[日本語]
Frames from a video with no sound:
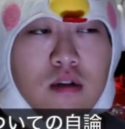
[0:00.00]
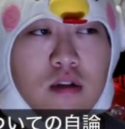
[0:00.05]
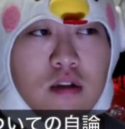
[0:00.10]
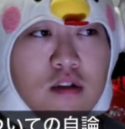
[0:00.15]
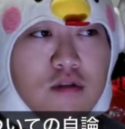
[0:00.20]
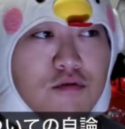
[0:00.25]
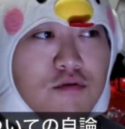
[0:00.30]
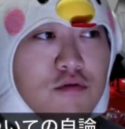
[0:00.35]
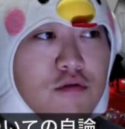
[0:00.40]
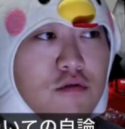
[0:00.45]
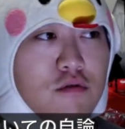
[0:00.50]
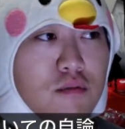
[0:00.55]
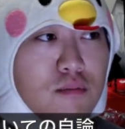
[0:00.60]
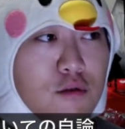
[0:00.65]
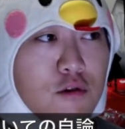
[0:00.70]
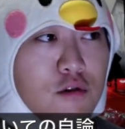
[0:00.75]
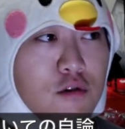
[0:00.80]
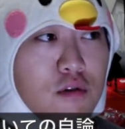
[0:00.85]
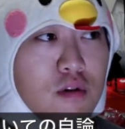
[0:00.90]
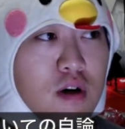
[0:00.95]
そういうの
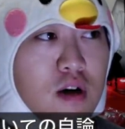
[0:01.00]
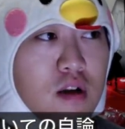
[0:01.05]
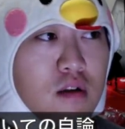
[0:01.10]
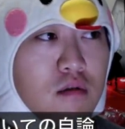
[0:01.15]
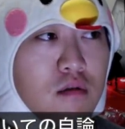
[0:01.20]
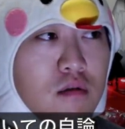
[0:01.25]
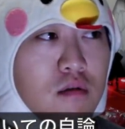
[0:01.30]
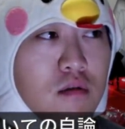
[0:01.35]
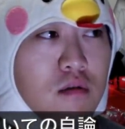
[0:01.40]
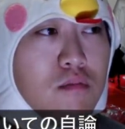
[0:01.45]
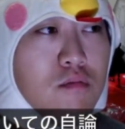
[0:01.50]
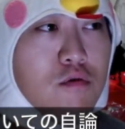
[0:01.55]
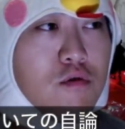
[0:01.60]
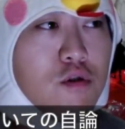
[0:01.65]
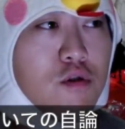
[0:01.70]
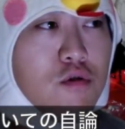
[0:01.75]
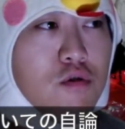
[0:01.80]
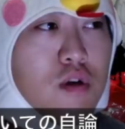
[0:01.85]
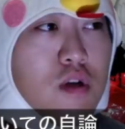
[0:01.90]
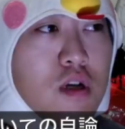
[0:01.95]
も、あのー、もう
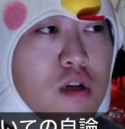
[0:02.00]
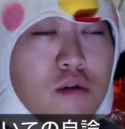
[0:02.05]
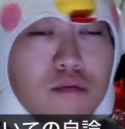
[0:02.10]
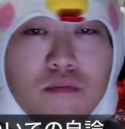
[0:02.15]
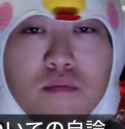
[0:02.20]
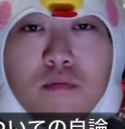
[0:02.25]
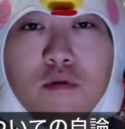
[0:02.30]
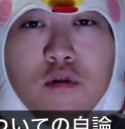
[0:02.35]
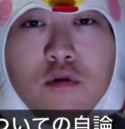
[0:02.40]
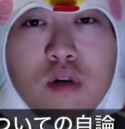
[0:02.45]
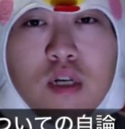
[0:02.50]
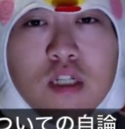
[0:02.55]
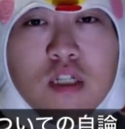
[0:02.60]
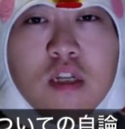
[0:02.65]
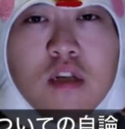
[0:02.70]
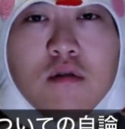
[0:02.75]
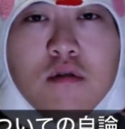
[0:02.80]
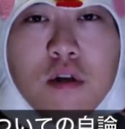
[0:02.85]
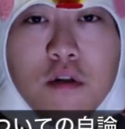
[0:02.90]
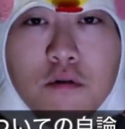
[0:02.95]
しょうがなく見逃して
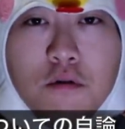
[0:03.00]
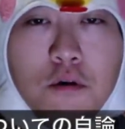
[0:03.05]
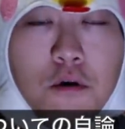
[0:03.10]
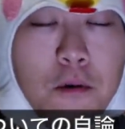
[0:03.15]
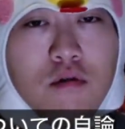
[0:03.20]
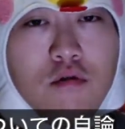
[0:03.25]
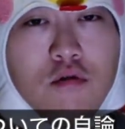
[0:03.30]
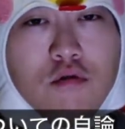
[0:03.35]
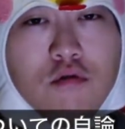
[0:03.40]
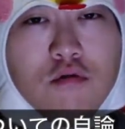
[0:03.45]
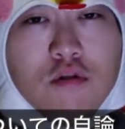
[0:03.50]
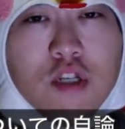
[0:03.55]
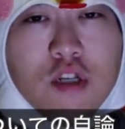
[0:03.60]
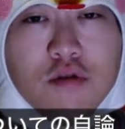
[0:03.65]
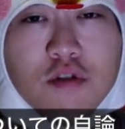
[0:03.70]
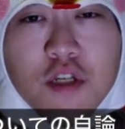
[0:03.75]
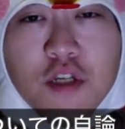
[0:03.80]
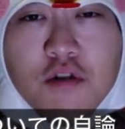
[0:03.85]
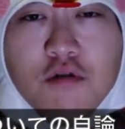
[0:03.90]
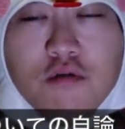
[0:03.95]
るけど、歩行者の
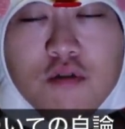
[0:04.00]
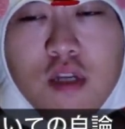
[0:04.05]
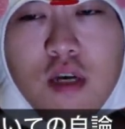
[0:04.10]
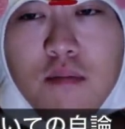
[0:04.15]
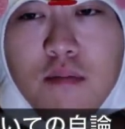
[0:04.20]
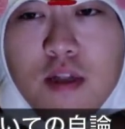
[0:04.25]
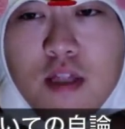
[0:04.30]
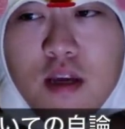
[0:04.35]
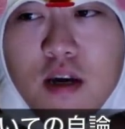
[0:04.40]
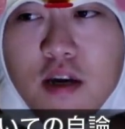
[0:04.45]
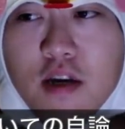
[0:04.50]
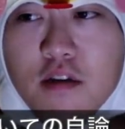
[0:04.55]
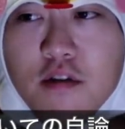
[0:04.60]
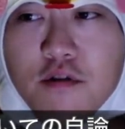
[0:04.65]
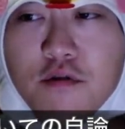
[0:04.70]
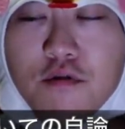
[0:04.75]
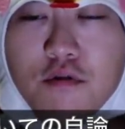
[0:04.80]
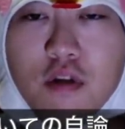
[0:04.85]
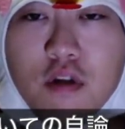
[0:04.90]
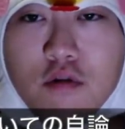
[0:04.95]
進行を妨げる
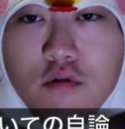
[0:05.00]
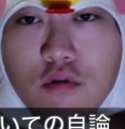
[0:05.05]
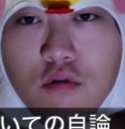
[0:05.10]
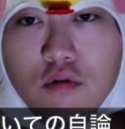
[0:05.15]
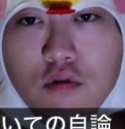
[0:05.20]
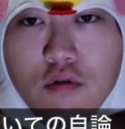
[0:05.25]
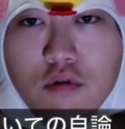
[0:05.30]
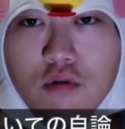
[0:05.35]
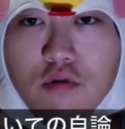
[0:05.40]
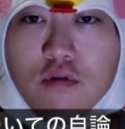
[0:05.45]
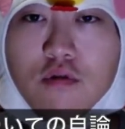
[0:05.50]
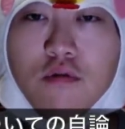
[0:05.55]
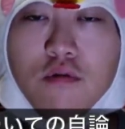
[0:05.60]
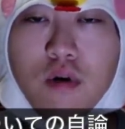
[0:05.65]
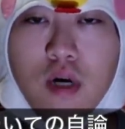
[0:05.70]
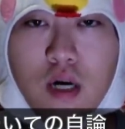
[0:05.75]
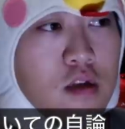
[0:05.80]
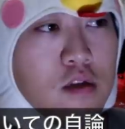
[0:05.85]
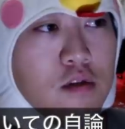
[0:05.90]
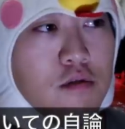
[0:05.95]
ようにこう通ると
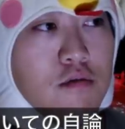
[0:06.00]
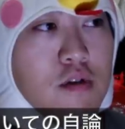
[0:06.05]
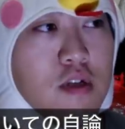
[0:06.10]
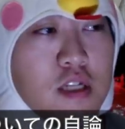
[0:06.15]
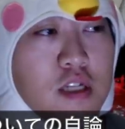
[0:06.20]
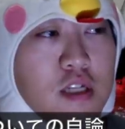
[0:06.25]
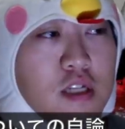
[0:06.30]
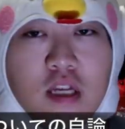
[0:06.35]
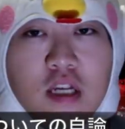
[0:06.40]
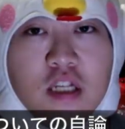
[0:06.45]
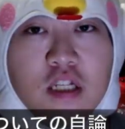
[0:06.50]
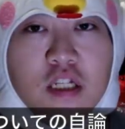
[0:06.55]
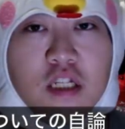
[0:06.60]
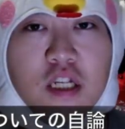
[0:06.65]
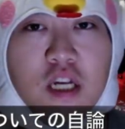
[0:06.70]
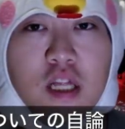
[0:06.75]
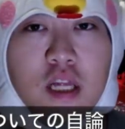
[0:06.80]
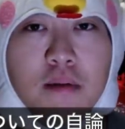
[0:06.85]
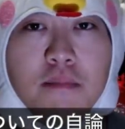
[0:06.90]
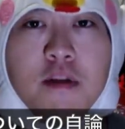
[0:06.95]
か、そういうのは絶対し
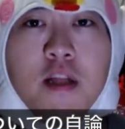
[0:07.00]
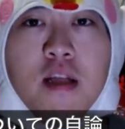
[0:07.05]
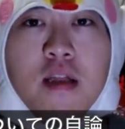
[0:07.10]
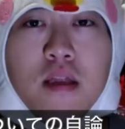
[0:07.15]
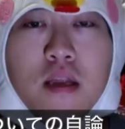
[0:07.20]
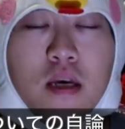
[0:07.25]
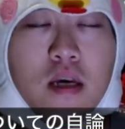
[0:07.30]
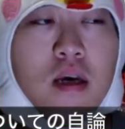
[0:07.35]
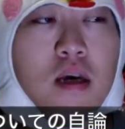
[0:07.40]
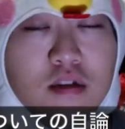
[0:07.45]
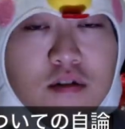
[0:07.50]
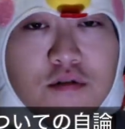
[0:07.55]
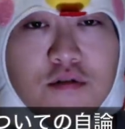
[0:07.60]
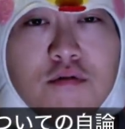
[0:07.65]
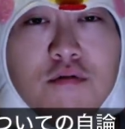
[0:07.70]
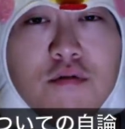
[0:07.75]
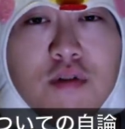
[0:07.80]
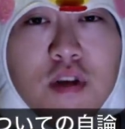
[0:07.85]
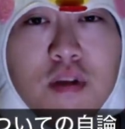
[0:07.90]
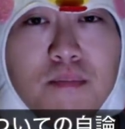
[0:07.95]
ちゃダメなんで、そうい
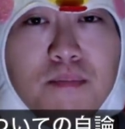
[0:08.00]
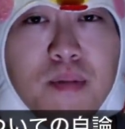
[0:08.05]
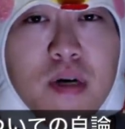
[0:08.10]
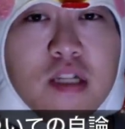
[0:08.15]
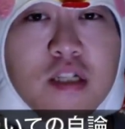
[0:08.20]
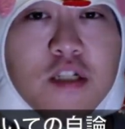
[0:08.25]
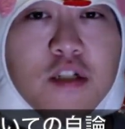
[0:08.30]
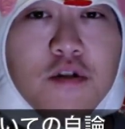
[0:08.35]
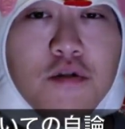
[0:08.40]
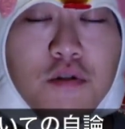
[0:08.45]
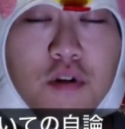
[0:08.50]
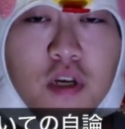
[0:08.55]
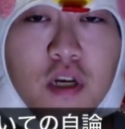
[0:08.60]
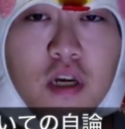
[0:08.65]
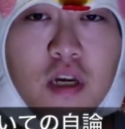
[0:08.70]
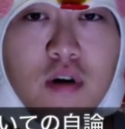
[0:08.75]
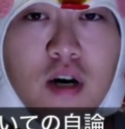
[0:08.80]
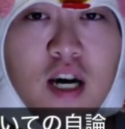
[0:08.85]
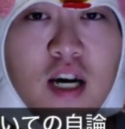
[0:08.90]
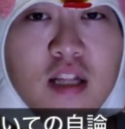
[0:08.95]
うのって一般人よ
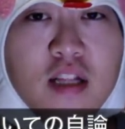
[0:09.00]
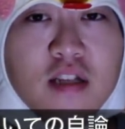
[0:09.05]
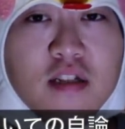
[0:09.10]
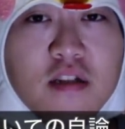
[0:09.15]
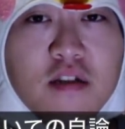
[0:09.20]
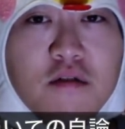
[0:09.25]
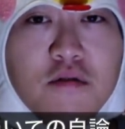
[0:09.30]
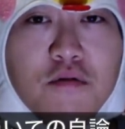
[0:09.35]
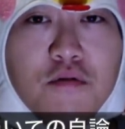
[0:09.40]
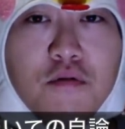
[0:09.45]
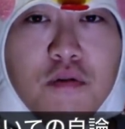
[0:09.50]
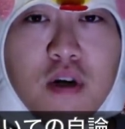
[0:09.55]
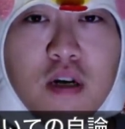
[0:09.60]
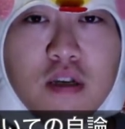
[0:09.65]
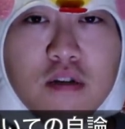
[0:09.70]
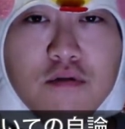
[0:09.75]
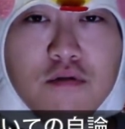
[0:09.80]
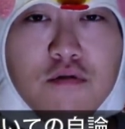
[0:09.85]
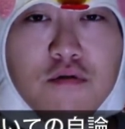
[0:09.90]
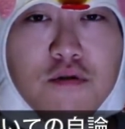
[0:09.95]
り配達員の方が
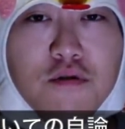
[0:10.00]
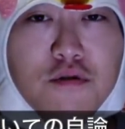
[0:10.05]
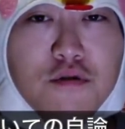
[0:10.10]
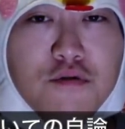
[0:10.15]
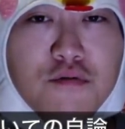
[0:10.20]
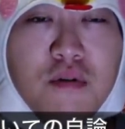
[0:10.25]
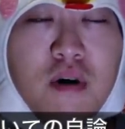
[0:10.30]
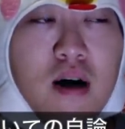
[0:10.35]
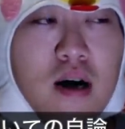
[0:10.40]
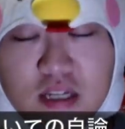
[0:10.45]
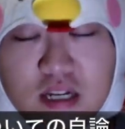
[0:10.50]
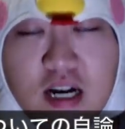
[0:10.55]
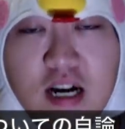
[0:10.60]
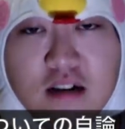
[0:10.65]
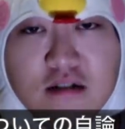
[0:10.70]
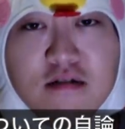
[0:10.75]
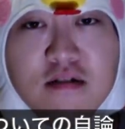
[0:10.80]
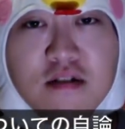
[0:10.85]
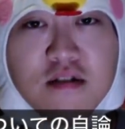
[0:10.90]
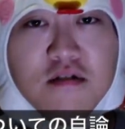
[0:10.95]
そういうルールは
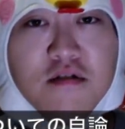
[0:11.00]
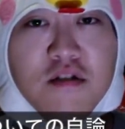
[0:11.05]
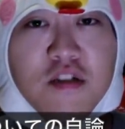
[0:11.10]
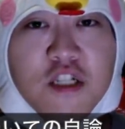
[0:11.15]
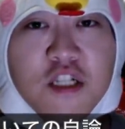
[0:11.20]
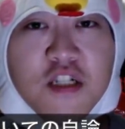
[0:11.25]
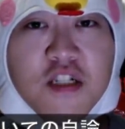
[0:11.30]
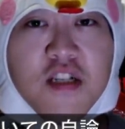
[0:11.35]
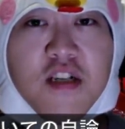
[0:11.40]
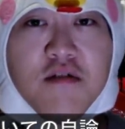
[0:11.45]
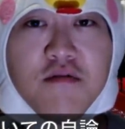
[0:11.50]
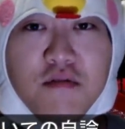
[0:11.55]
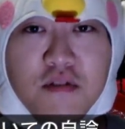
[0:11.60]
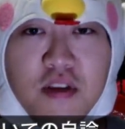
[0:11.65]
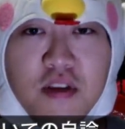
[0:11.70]
確実に知ってるん